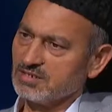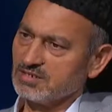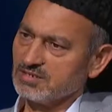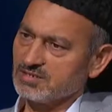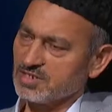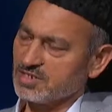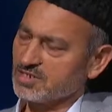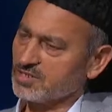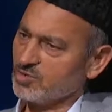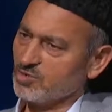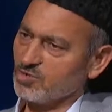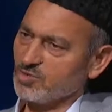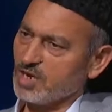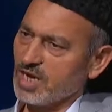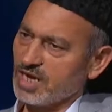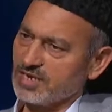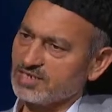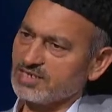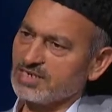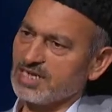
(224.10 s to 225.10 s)
Size
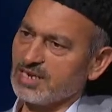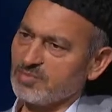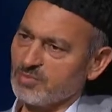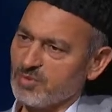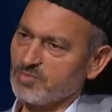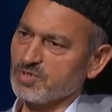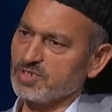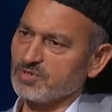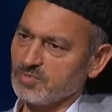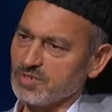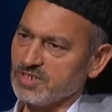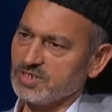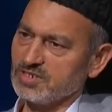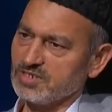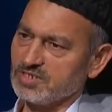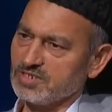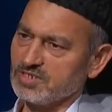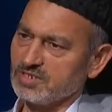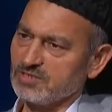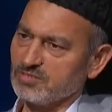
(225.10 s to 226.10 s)
uyarıcı gelmemiş
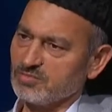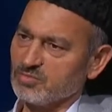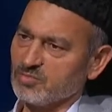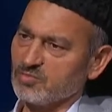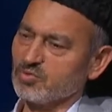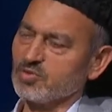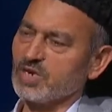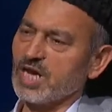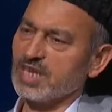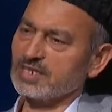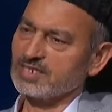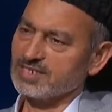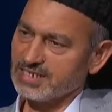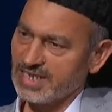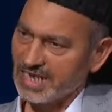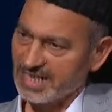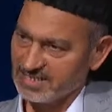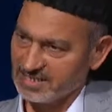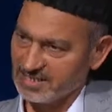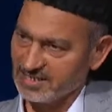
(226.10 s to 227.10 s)
miydi? Bu uyarıcı
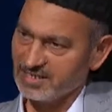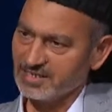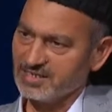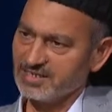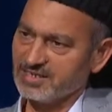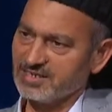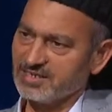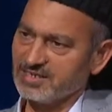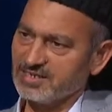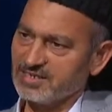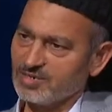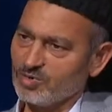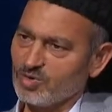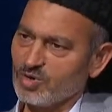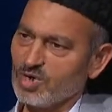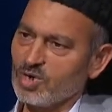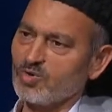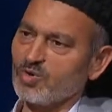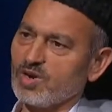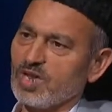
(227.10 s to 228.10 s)
geldi.
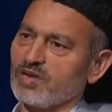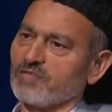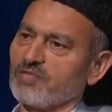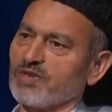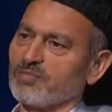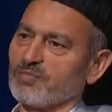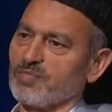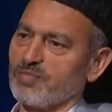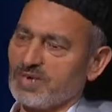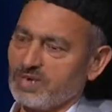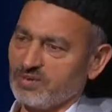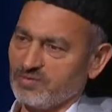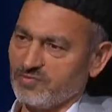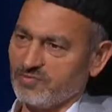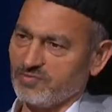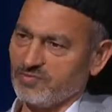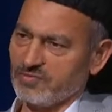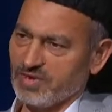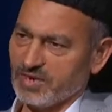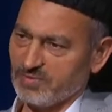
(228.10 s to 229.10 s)
Ona kulak verme,
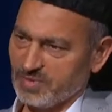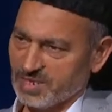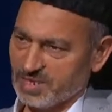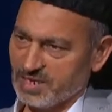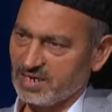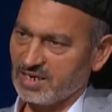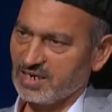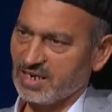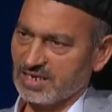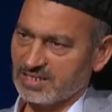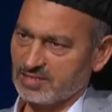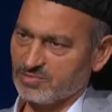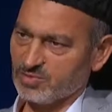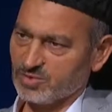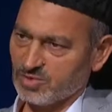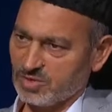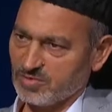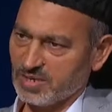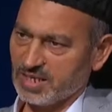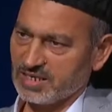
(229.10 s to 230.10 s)
vermeleri lazım
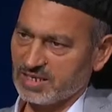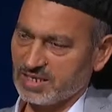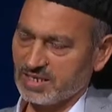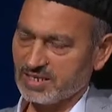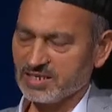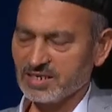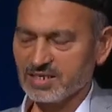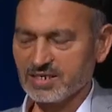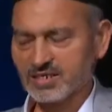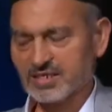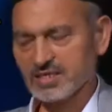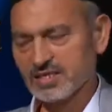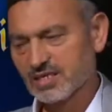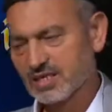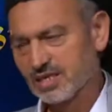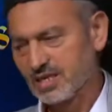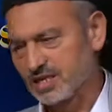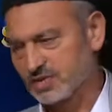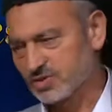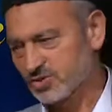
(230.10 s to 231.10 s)
Müslümanların.
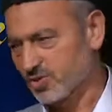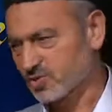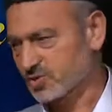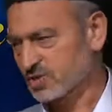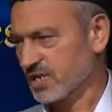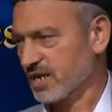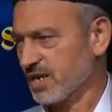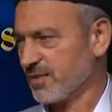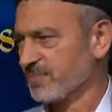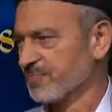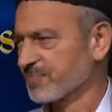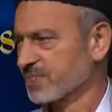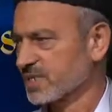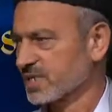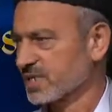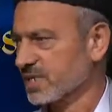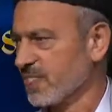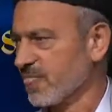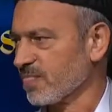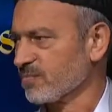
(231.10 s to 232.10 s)
Yoksa
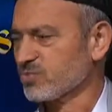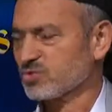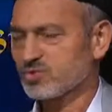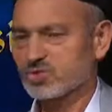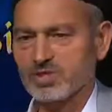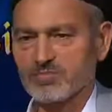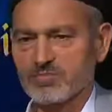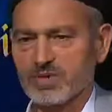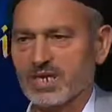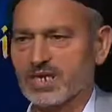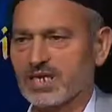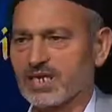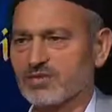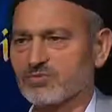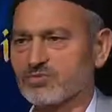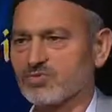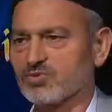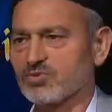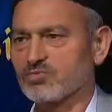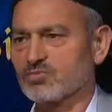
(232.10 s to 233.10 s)

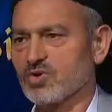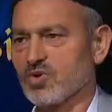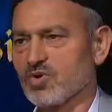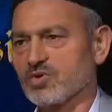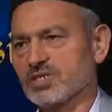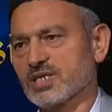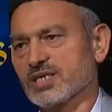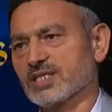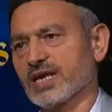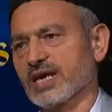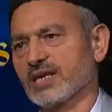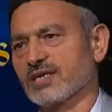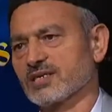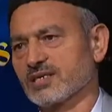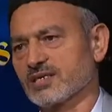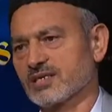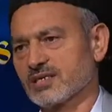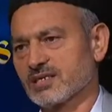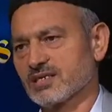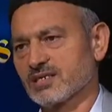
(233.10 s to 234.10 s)
Müslümanların durumu ortada.
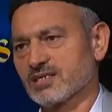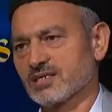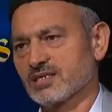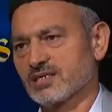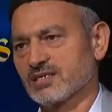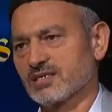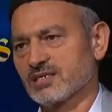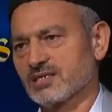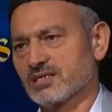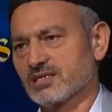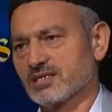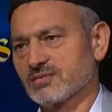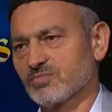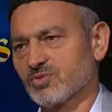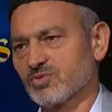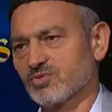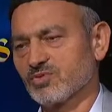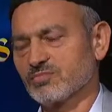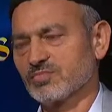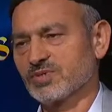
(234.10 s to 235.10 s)

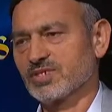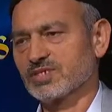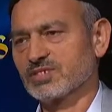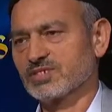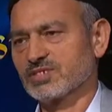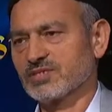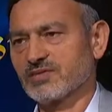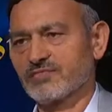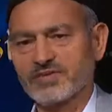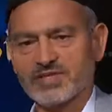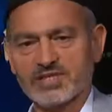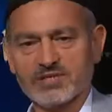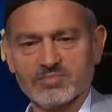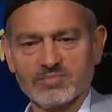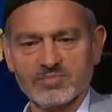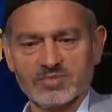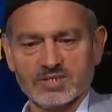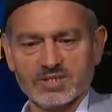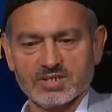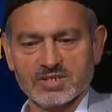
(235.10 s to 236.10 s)
Bugün birisinin
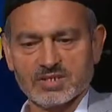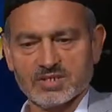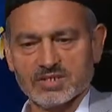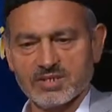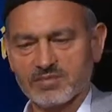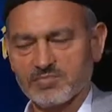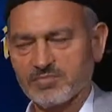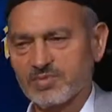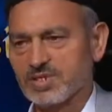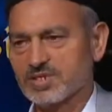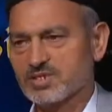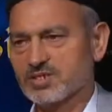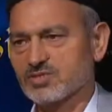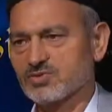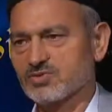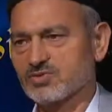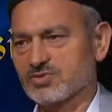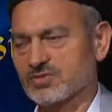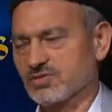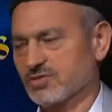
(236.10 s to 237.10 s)
efendim birisi
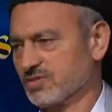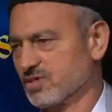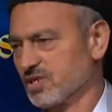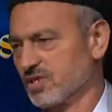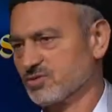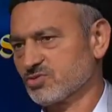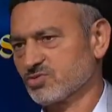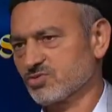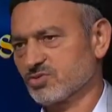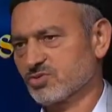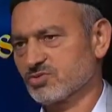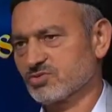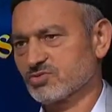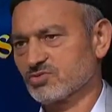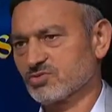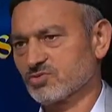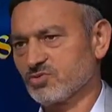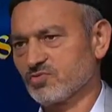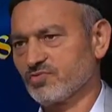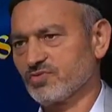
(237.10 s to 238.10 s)
ya,
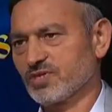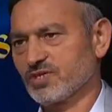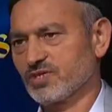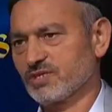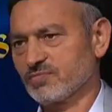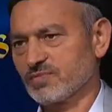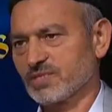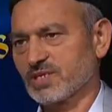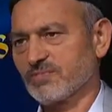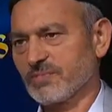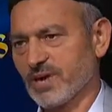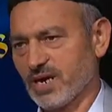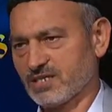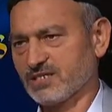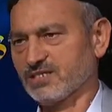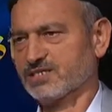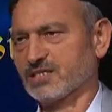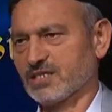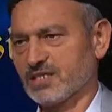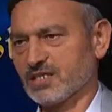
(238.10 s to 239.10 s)
Sufi mesela
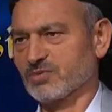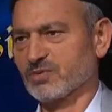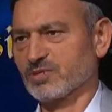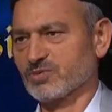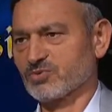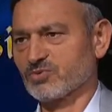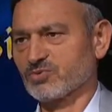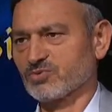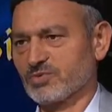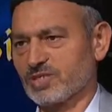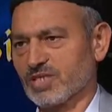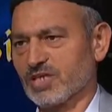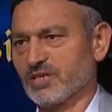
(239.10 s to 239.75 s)
Pakistan'da mesela onu